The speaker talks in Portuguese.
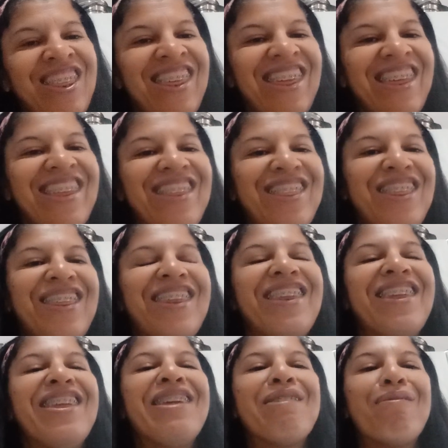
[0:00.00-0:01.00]

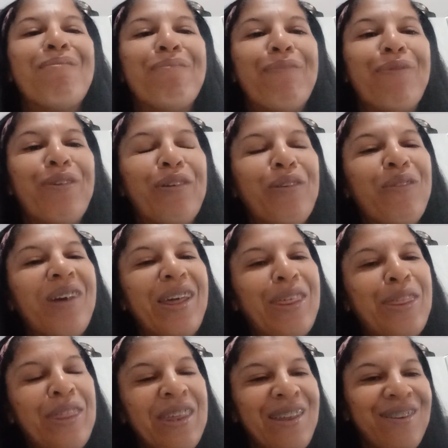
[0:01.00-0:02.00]
Gente, boa
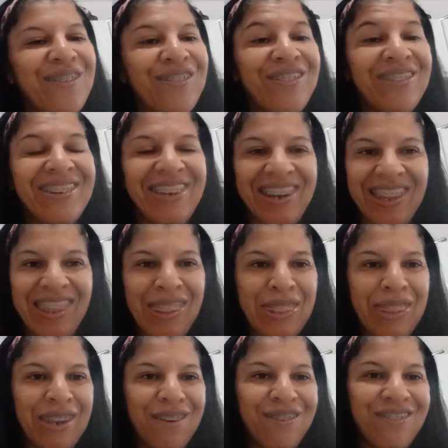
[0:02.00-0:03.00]
segunda. Que
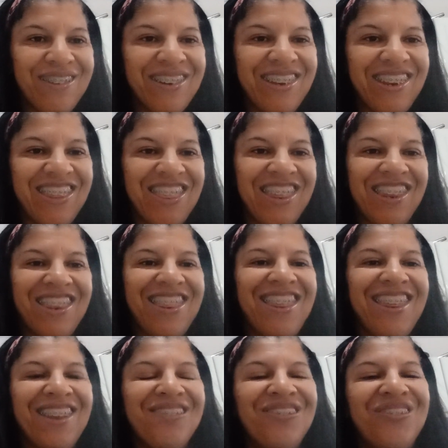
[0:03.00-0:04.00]
segunda,
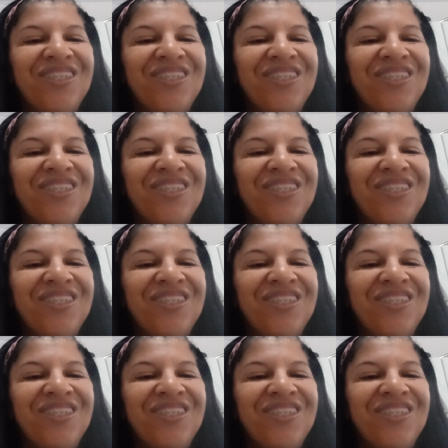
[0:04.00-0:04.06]
gente?